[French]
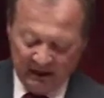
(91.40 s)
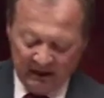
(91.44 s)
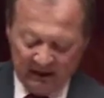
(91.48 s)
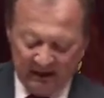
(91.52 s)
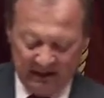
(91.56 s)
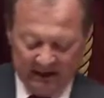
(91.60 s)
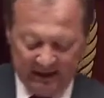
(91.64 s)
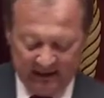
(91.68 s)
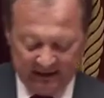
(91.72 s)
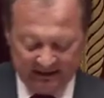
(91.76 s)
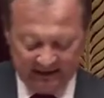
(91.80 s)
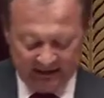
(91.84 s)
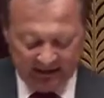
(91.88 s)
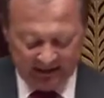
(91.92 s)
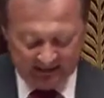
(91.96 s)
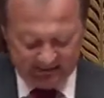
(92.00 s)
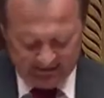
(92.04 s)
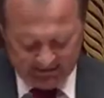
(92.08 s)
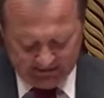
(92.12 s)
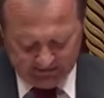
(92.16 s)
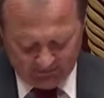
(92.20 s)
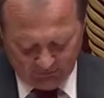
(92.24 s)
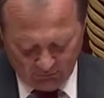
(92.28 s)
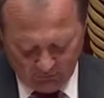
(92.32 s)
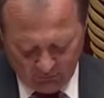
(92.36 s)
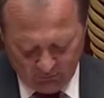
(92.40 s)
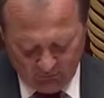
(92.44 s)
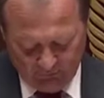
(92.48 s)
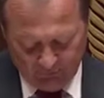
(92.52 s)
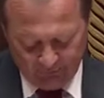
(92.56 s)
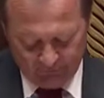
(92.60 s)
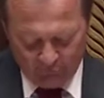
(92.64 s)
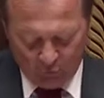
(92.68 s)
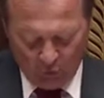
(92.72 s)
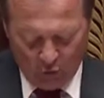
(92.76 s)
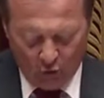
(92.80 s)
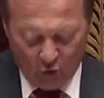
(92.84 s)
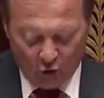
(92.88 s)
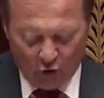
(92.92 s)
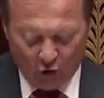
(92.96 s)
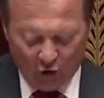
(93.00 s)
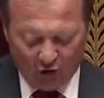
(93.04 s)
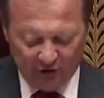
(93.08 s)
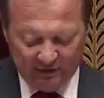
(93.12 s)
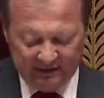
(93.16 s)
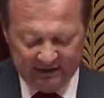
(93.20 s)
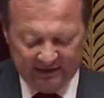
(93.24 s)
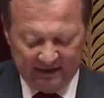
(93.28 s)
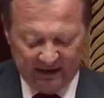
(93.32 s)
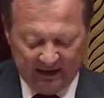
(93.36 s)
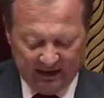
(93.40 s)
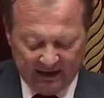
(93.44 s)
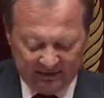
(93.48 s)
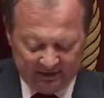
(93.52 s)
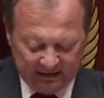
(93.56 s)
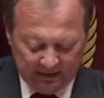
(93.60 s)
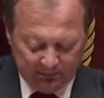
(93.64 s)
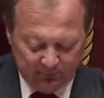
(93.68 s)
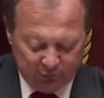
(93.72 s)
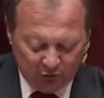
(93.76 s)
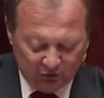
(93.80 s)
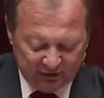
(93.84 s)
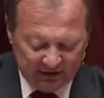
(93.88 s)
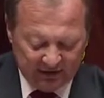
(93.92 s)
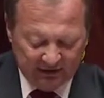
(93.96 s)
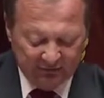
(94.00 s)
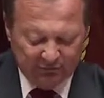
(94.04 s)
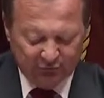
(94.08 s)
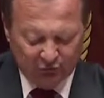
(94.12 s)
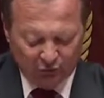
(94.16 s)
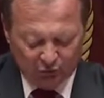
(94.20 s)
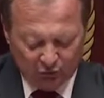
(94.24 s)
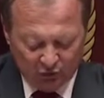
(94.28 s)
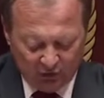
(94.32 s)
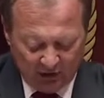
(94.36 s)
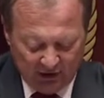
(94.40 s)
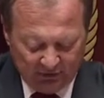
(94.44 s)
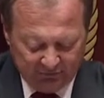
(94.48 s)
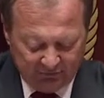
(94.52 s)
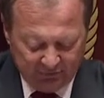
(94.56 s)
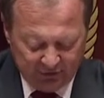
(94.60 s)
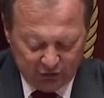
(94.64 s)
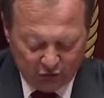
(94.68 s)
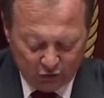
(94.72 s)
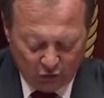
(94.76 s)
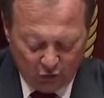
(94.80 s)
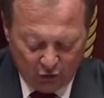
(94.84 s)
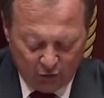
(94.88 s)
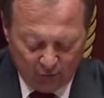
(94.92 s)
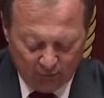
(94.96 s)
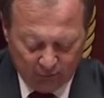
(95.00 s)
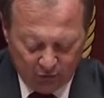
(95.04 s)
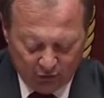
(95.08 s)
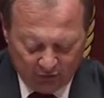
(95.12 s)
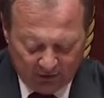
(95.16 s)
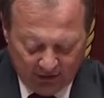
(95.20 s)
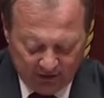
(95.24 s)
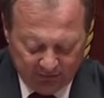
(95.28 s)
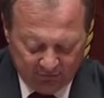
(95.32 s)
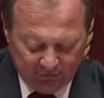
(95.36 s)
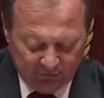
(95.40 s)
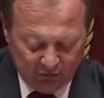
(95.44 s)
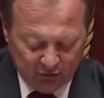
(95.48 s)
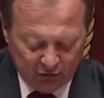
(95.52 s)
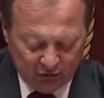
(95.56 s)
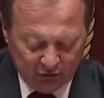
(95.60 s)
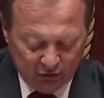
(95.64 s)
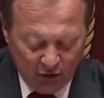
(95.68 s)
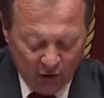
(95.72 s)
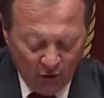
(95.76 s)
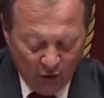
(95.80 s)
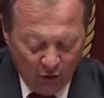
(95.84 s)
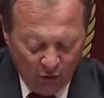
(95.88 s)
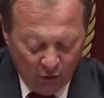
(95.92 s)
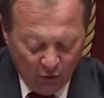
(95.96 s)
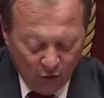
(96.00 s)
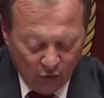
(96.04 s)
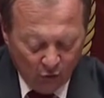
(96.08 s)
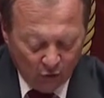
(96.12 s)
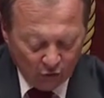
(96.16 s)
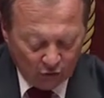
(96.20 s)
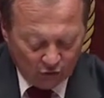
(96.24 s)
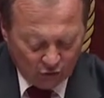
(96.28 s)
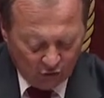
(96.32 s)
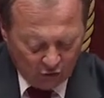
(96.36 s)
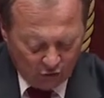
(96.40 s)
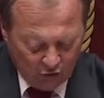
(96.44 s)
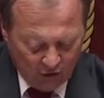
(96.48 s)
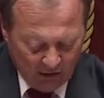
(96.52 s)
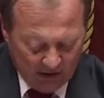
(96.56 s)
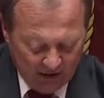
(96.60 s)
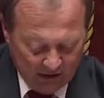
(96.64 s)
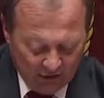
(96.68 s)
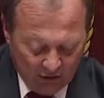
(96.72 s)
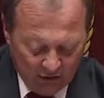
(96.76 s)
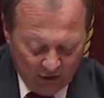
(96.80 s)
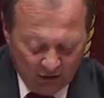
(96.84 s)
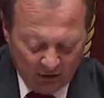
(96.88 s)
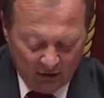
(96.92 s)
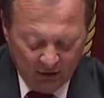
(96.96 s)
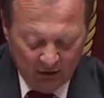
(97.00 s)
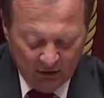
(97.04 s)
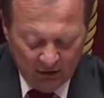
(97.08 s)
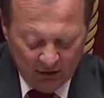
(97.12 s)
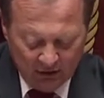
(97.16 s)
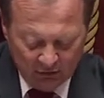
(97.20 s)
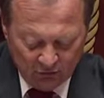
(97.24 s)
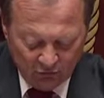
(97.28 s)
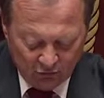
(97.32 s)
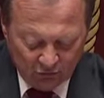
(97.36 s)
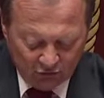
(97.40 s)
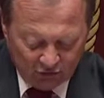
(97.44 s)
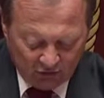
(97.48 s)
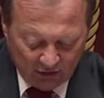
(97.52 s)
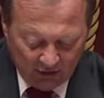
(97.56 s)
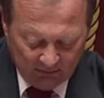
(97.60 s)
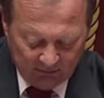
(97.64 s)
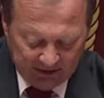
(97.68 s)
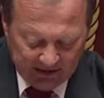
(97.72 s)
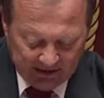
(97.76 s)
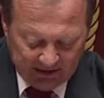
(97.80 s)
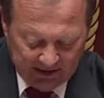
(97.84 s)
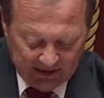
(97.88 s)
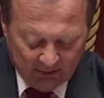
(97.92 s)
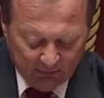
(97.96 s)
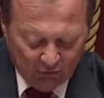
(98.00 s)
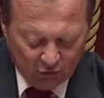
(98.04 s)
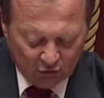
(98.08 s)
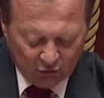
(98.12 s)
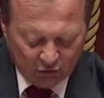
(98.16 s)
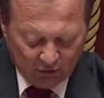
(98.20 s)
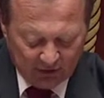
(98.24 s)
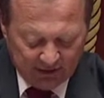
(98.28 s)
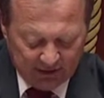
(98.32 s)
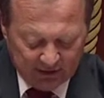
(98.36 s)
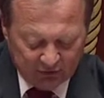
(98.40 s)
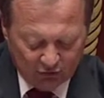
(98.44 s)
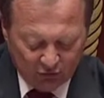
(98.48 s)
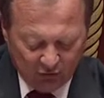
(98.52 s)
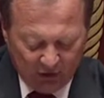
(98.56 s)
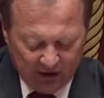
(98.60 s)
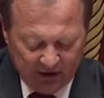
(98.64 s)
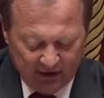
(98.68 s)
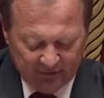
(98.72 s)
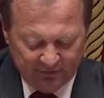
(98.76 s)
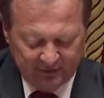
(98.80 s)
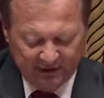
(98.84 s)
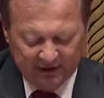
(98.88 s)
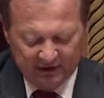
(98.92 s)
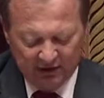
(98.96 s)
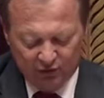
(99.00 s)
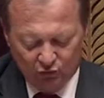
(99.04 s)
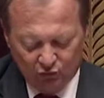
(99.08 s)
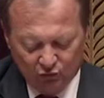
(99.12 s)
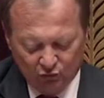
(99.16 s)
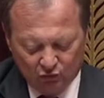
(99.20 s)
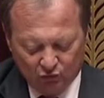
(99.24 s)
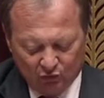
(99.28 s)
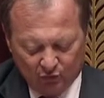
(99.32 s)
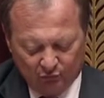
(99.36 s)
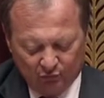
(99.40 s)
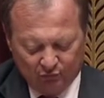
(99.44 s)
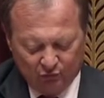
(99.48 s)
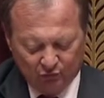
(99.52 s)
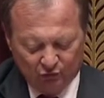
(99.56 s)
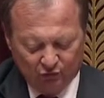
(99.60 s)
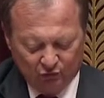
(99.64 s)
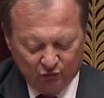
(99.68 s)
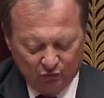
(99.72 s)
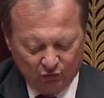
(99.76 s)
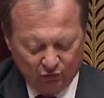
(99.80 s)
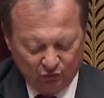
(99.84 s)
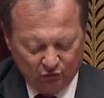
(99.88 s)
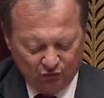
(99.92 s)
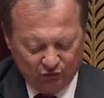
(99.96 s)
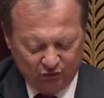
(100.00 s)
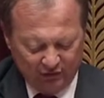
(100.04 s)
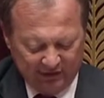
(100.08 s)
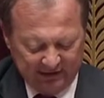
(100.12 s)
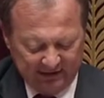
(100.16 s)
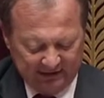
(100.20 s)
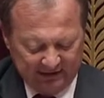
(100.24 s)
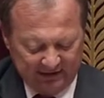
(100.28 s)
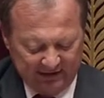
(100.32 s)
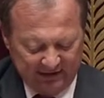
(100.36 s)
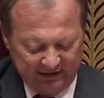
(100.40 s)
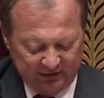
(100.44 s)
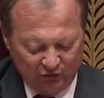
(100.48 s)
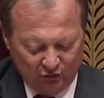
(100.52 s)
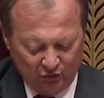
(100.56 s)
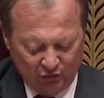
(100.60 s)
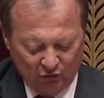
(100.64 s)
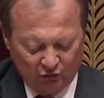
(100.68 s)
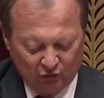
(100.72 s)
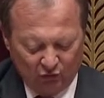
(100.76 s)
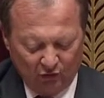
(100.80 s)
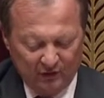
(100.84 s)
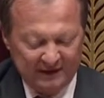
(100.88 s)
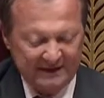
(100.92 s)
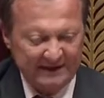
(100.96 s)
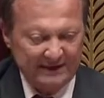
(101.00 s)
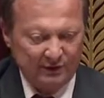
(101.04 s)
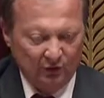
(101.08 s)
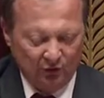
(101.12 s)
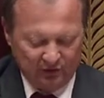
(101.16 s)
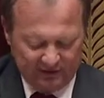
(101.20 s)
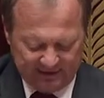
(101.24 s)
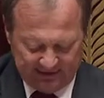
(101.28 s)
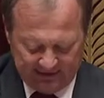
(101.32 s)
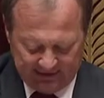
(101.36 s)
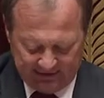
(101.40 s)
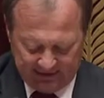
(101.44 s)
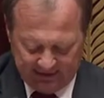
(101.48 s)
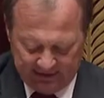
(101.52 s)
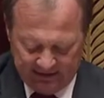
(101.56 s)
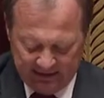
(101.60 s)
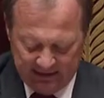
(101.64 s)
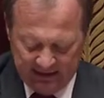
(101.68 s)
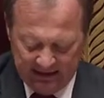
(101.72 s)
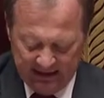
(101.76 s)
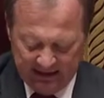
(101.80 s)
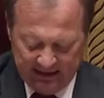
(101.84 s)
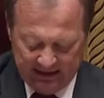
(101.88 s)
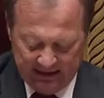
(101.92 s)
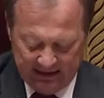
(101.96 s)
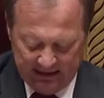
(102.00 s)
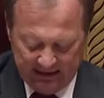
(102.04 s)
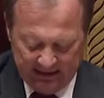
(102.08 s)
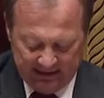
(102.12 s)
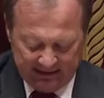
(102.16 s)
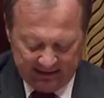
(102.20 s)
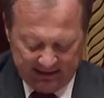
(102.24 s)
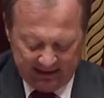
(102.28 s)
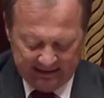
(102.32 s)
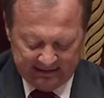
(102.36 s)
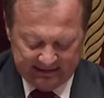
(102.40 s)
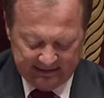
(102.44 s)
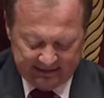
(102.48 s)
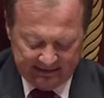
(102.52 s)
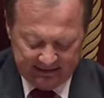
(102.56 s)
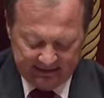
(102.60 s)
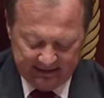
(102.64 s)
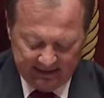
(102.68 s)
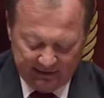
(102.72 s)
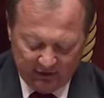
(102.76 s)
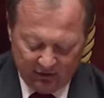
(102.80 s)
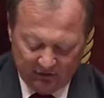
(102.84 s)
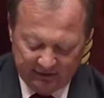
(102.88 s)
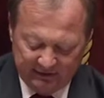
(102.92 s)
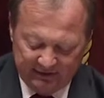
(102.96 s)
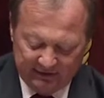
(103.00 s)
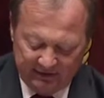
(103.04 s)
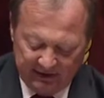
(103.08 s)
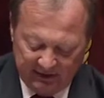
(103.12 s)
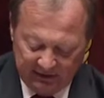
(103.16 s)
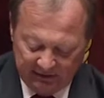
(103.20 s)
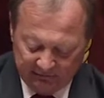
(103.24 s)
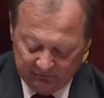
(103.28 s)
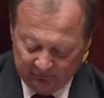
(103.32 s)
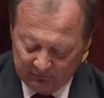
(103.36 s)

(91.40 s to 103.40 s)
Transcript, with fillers: L'interdiction aux candidats d'apposer une photographie sur leur bulletin de vote autre que la leur nous semble également de nature à éviter toute confusion aux yeux des électeurs sur l'identité et la qualité des candidats.